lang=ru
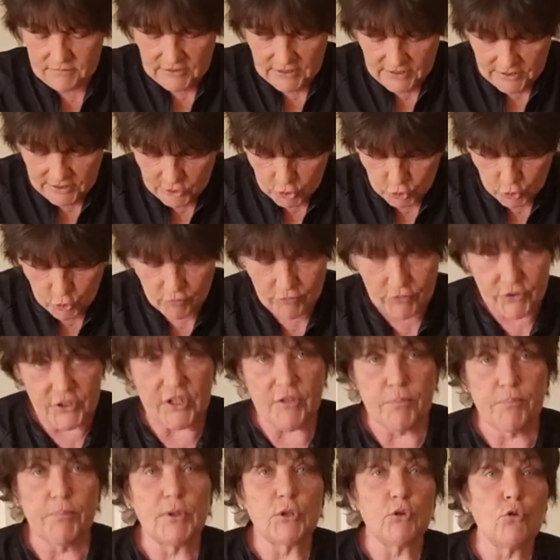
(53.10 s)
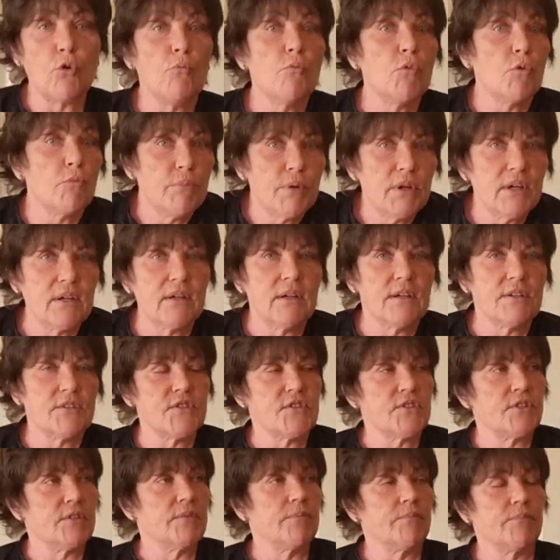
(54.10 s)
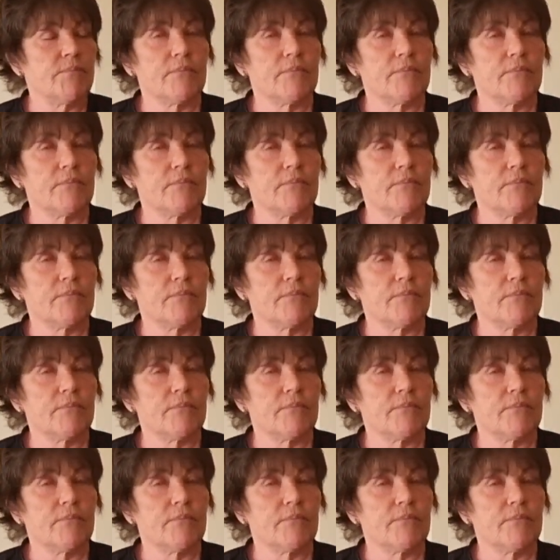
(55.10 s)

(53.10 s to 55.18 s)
хорошо в них по дому бегать.